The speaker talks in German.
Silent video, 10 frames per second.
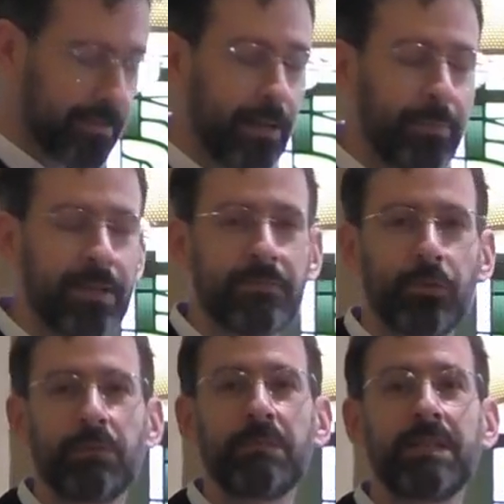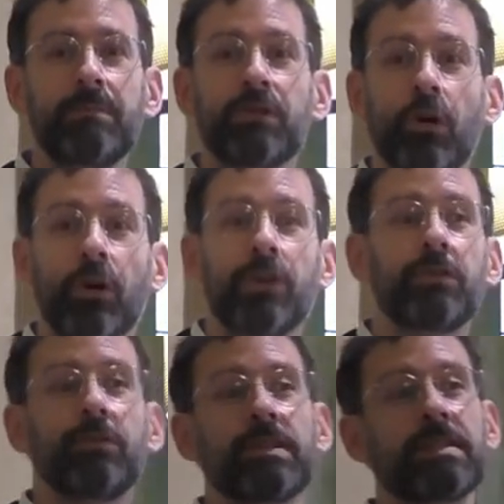Damals wurde mir die
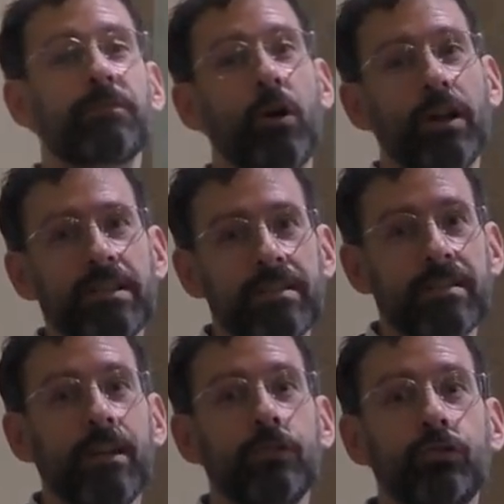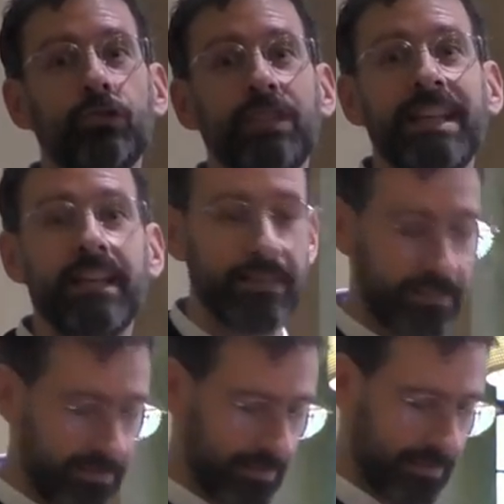Bedeutung des Wortes
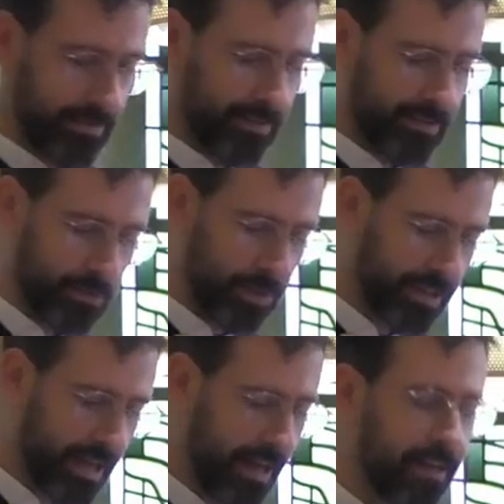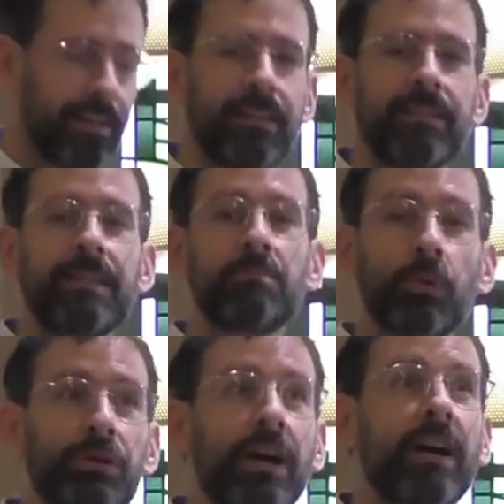stillen so klar. Die
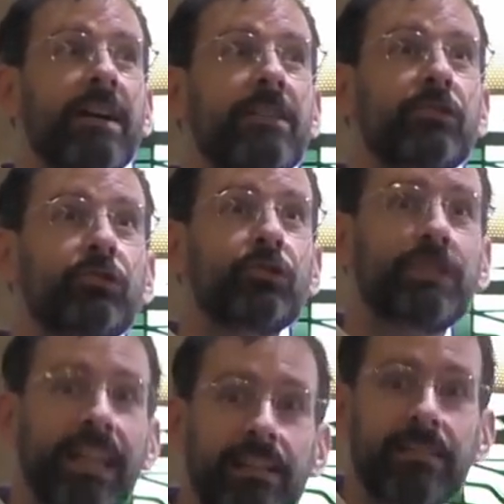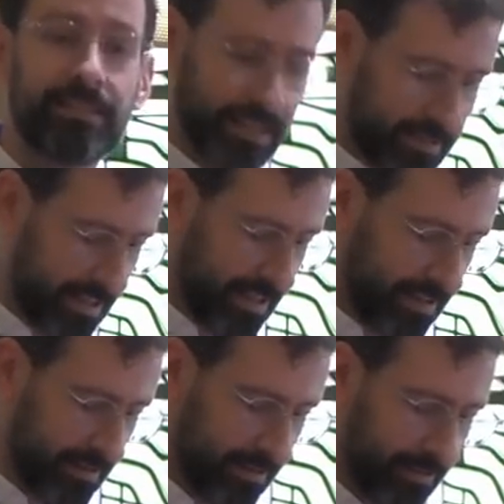Mutter stillt das
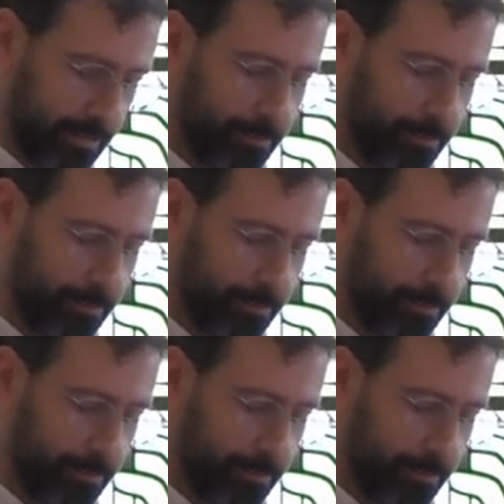Kind.